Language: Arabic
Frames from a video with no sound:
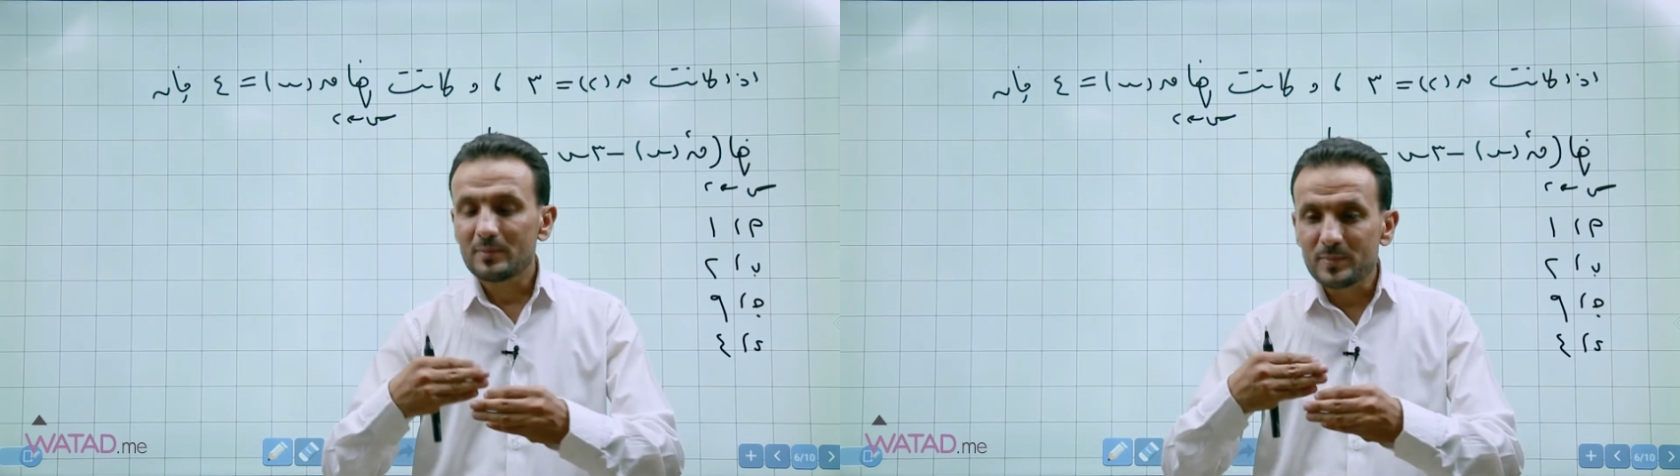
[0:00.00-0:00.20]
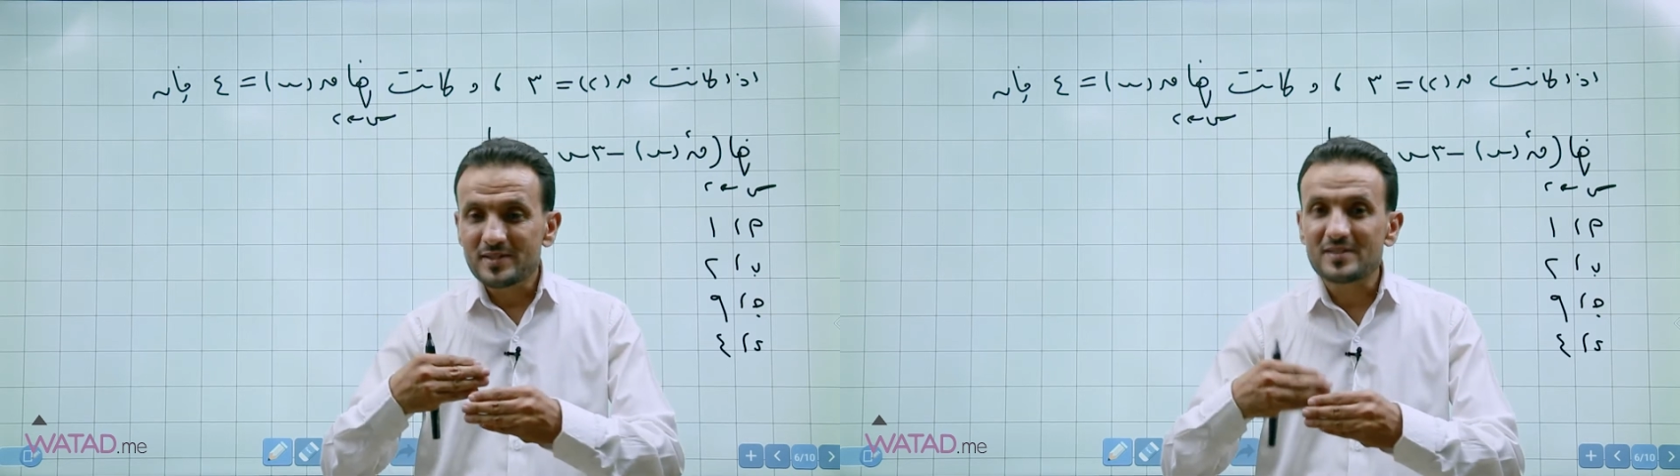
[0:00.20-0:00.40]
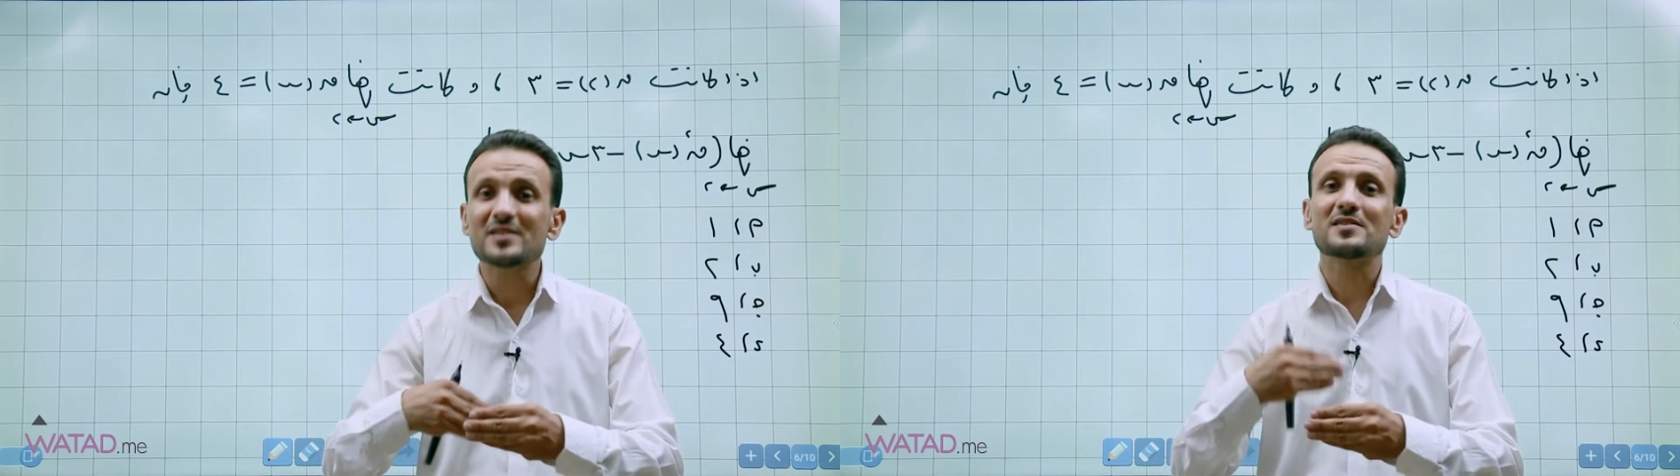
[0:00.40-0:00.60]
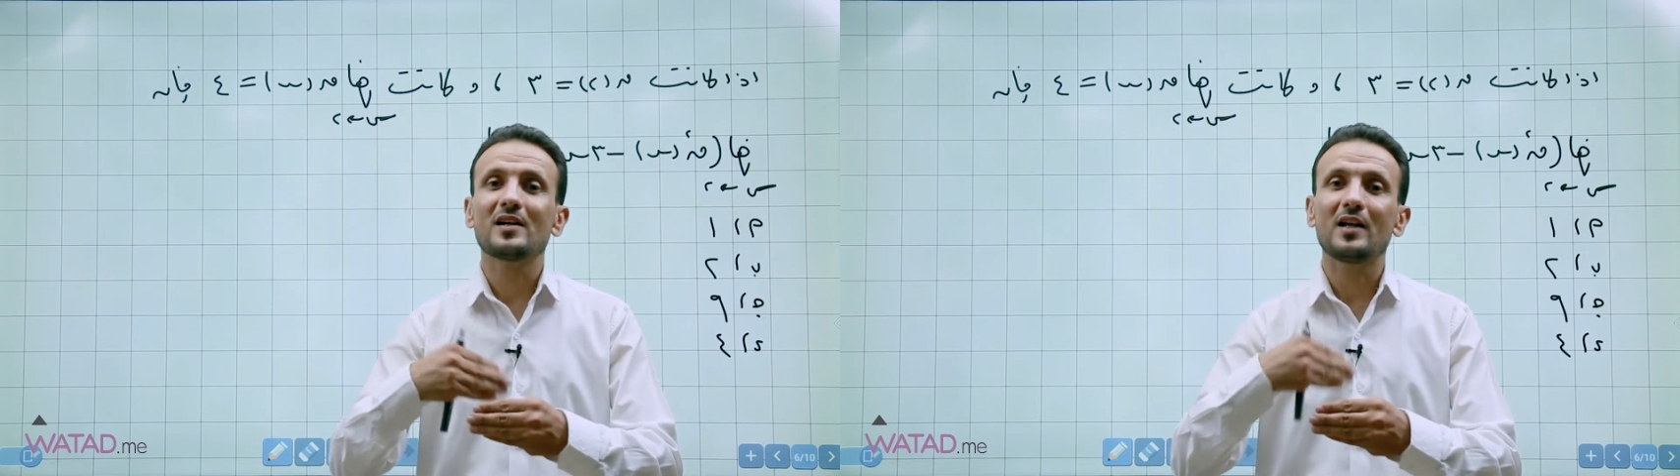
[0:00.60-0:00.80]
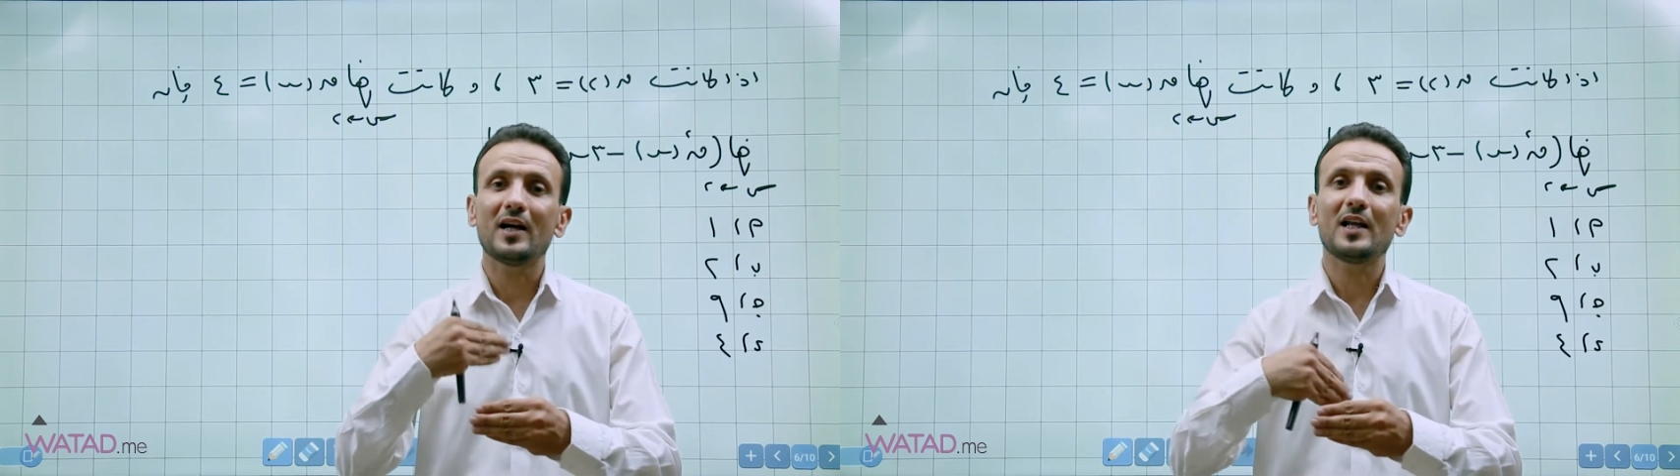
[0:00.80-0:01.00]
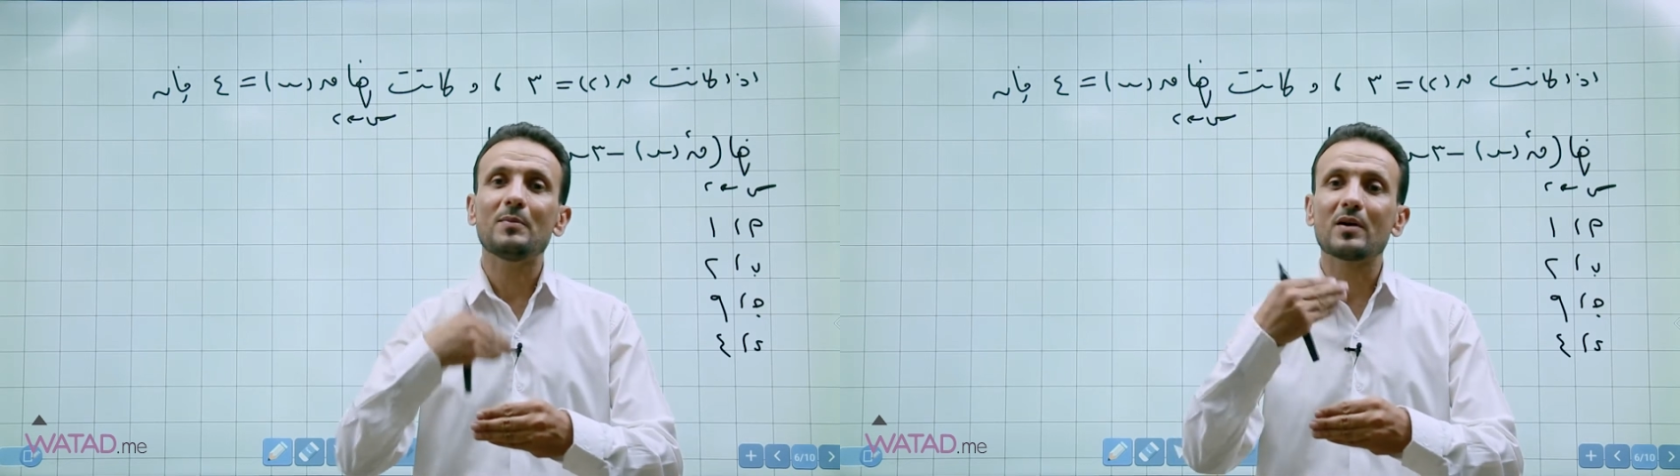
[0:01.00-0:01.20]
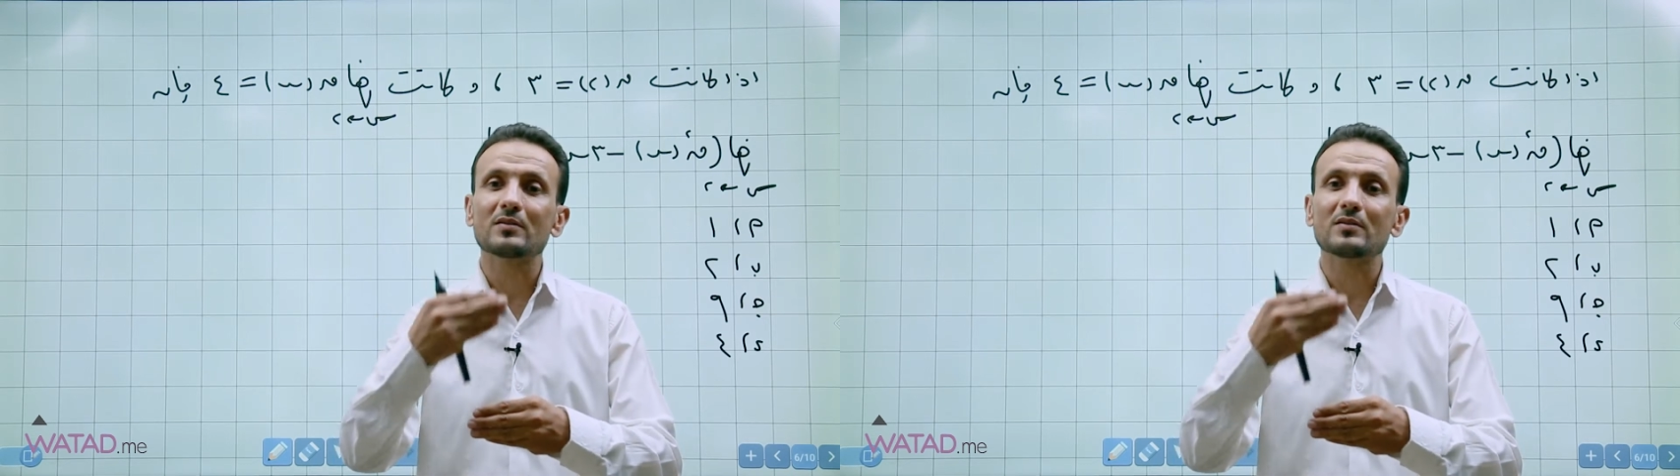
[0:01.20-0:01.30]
بيستسهل يعلمها